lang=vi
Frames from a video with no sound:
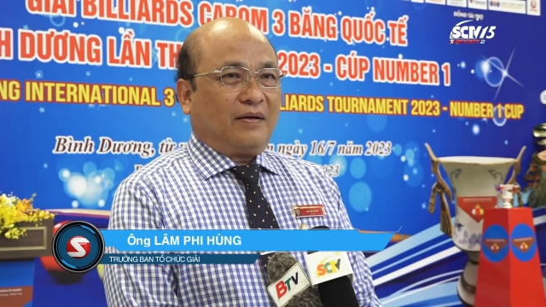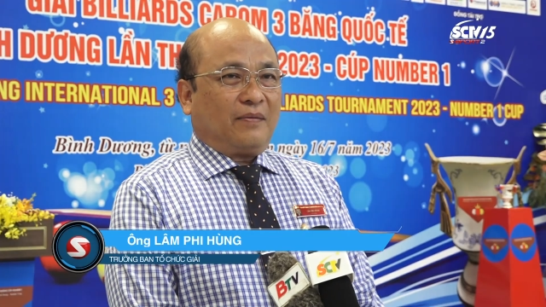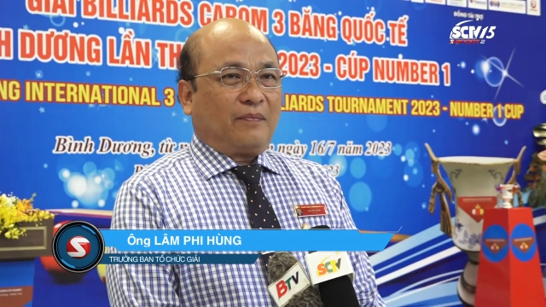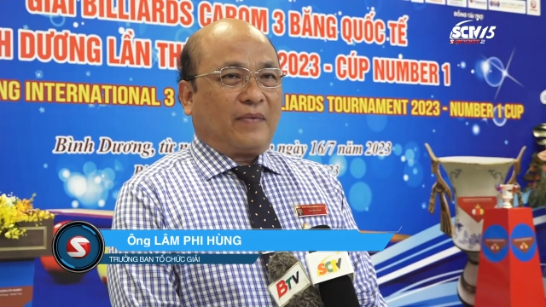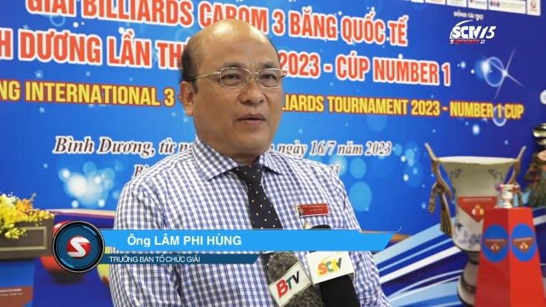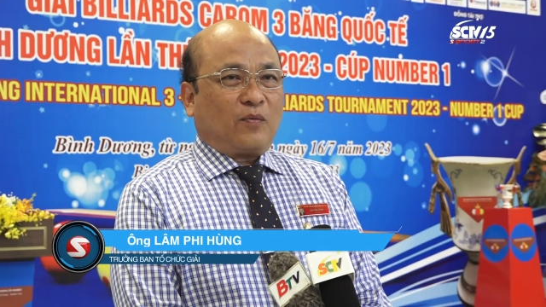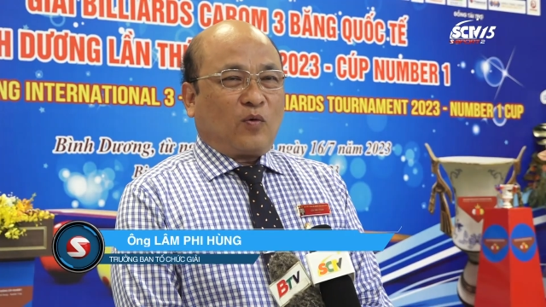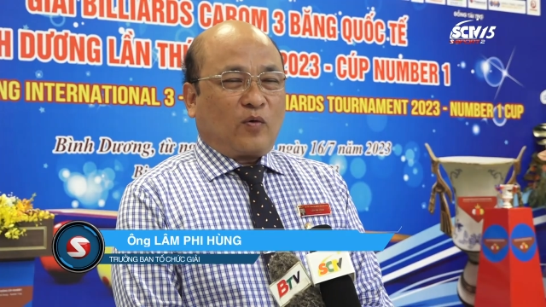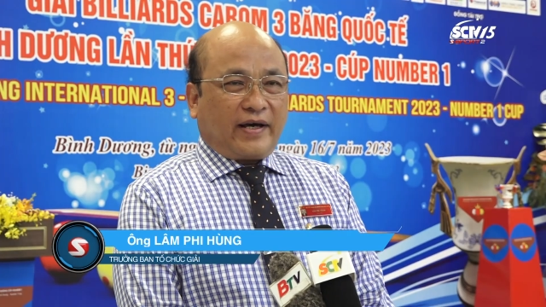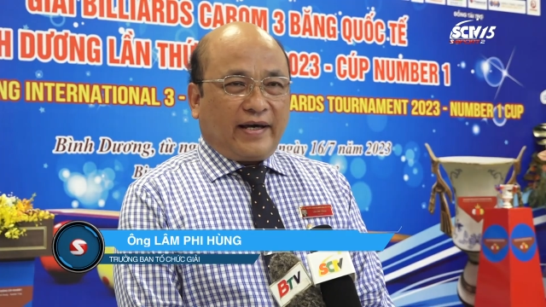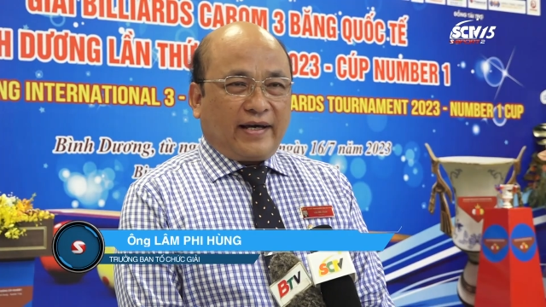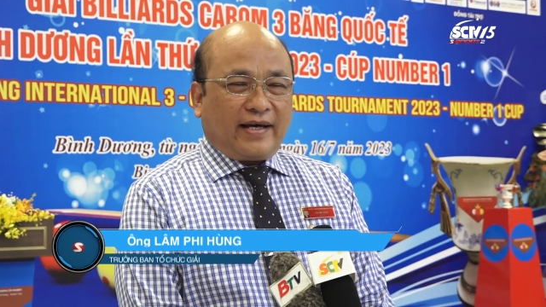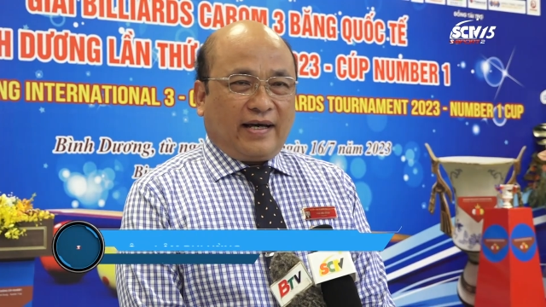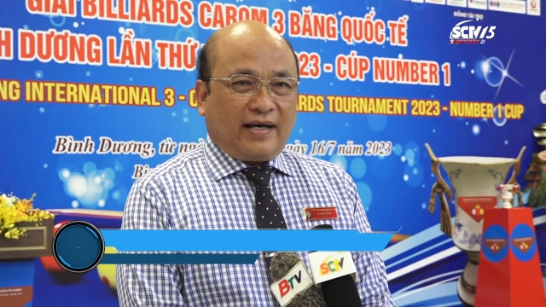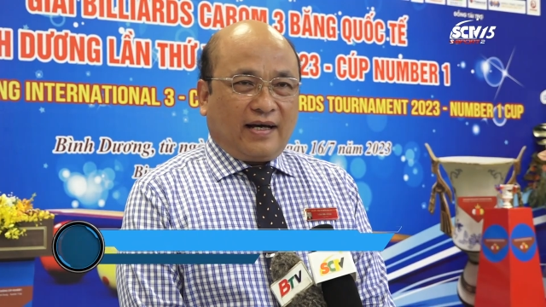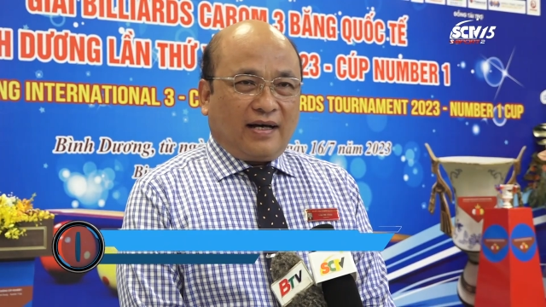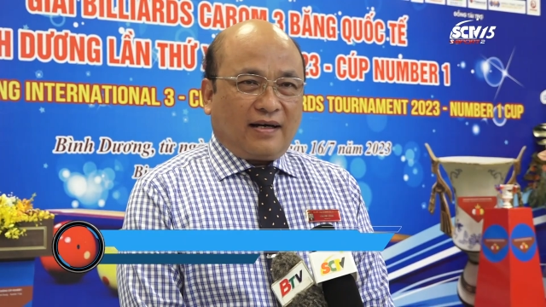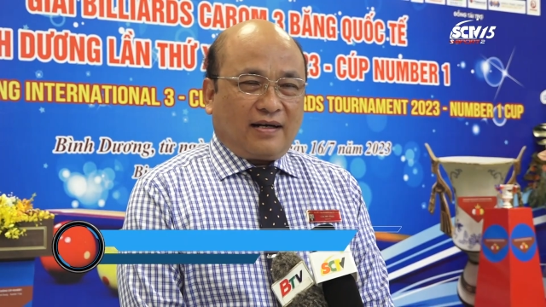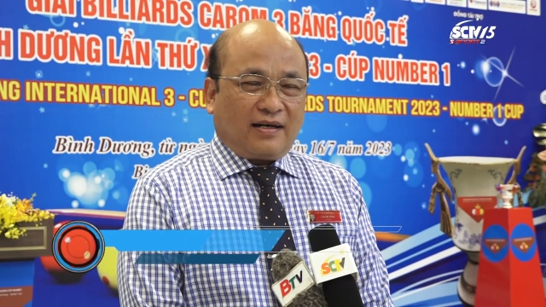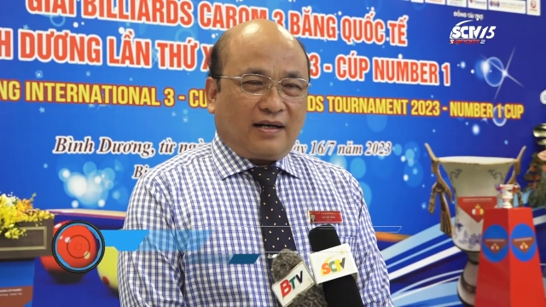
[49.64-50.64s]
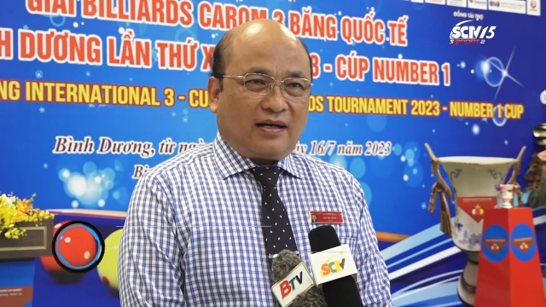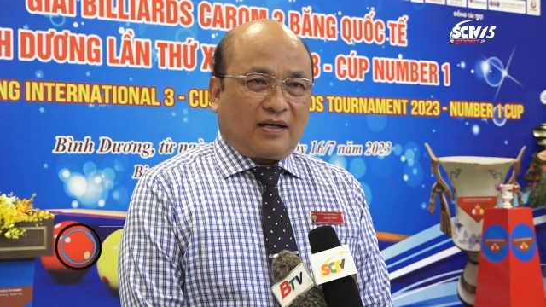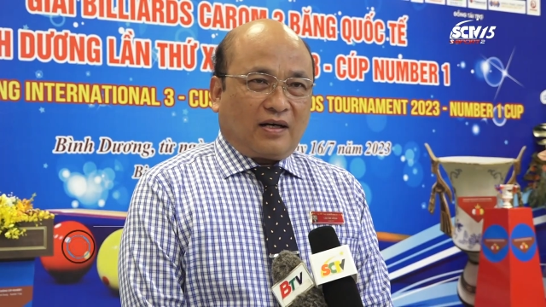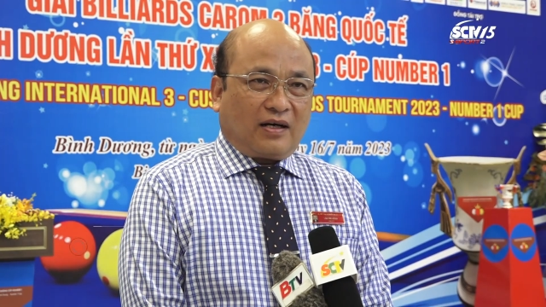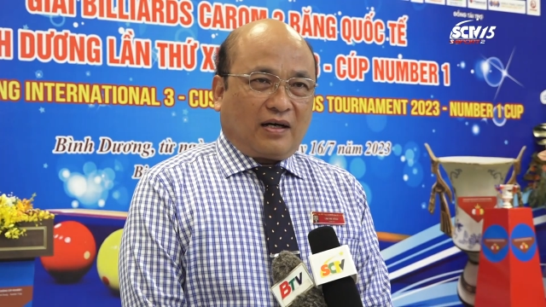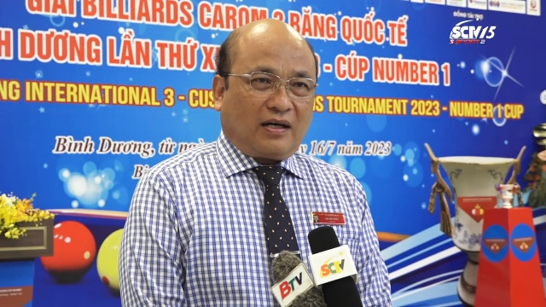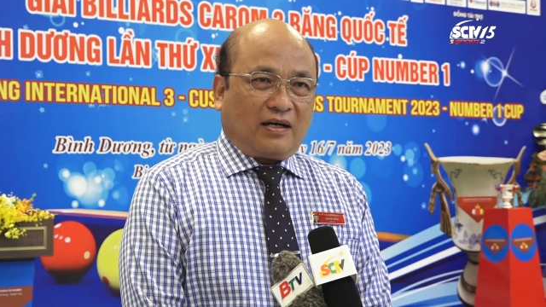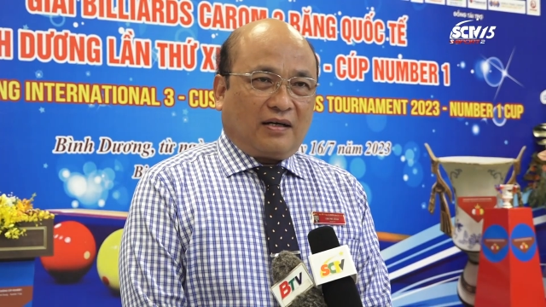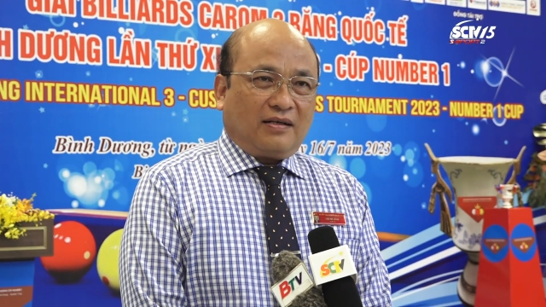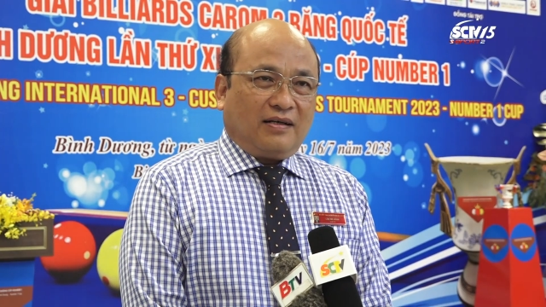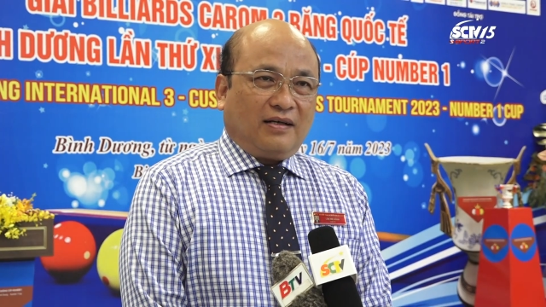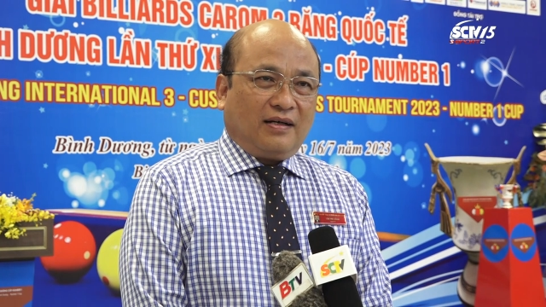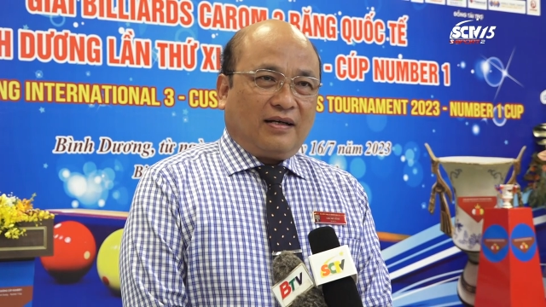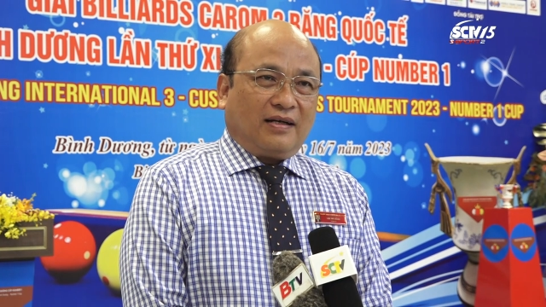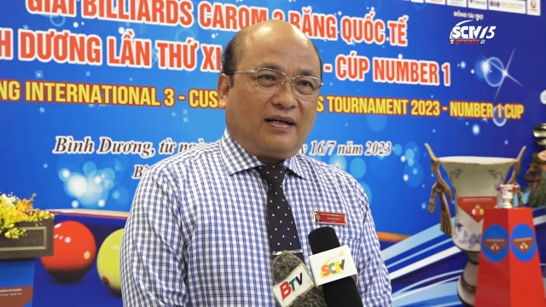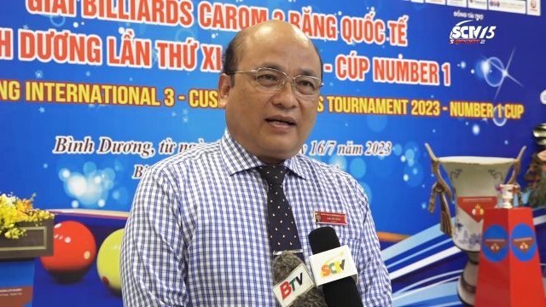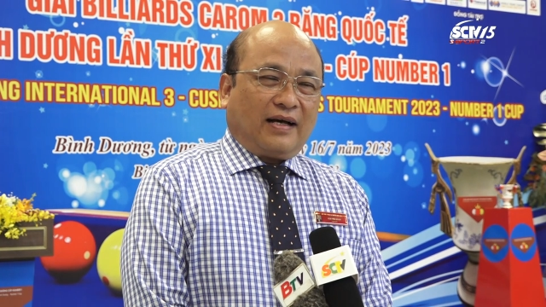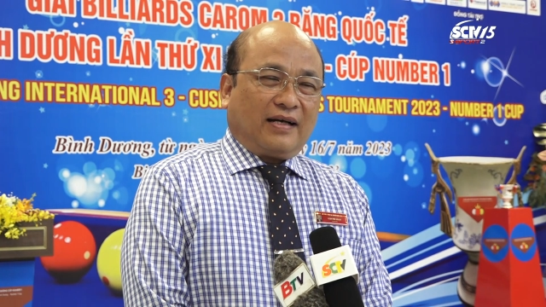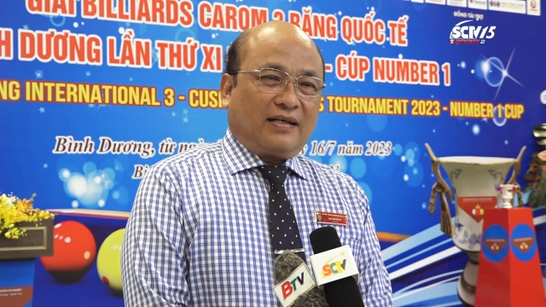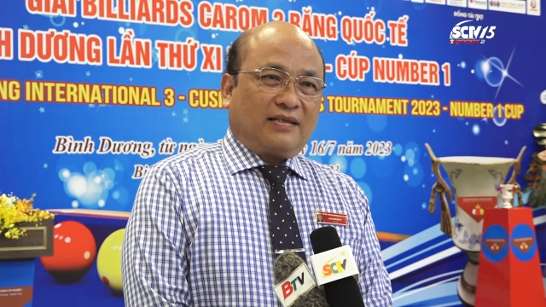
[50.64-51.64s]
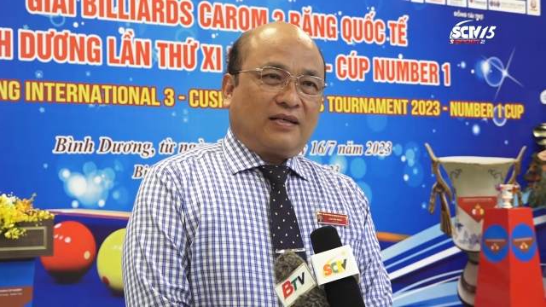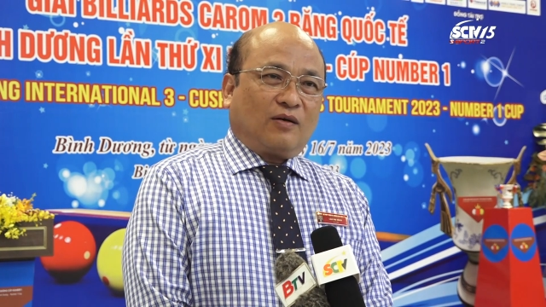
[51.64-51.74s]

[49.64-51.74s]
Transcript: mang một cái ý nghĩa rất là